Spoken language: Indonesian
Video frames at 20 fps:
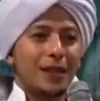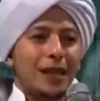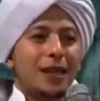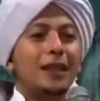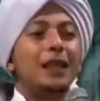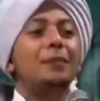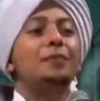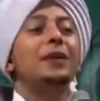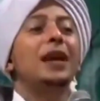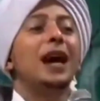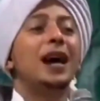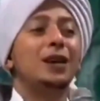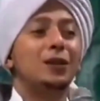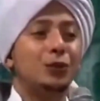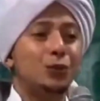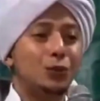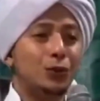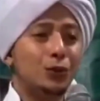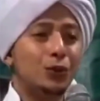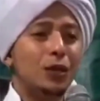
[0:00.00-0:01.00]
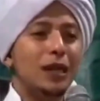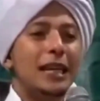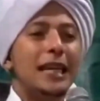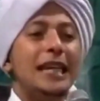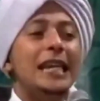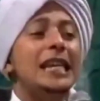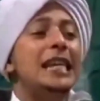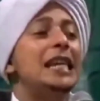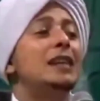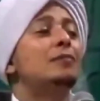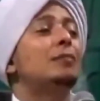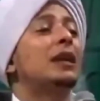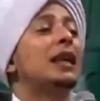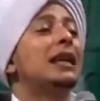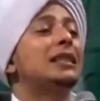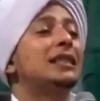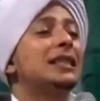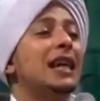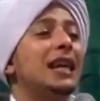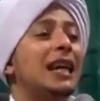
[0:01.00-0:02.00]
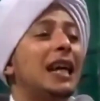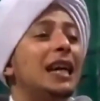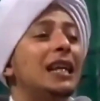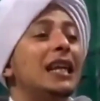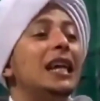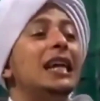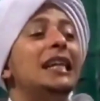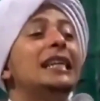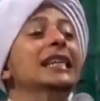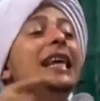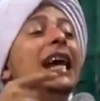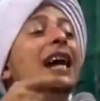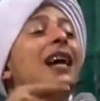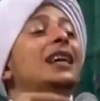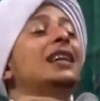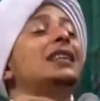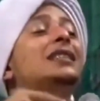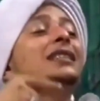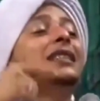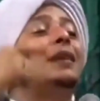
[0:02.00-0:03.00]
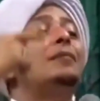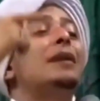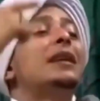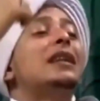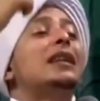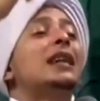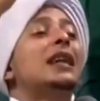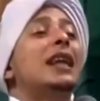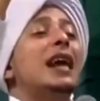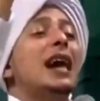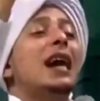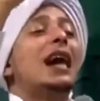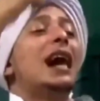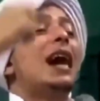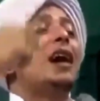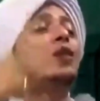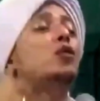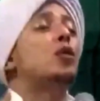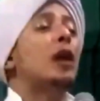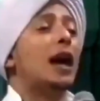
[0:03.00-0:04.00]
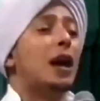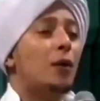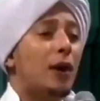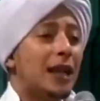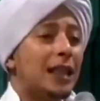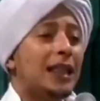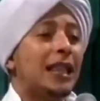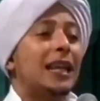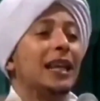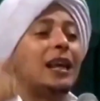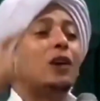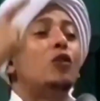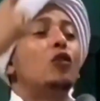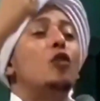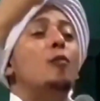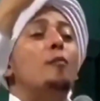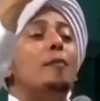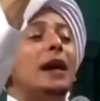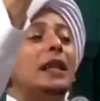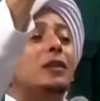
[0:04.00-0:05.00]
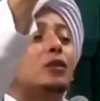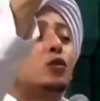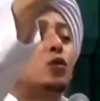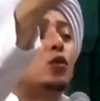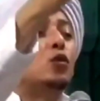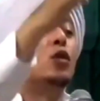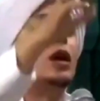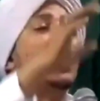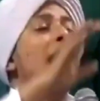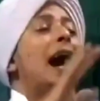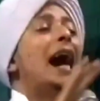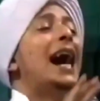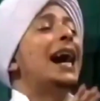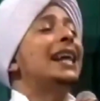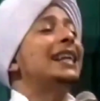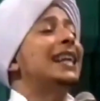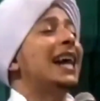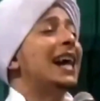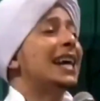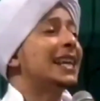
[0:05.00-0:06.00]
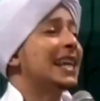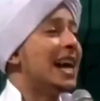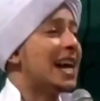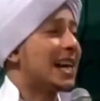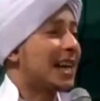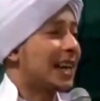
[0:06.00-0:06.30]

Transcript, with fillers: Tapi aku ingin merasakan di akhir zaman kelak aku khawatir umatku ada yang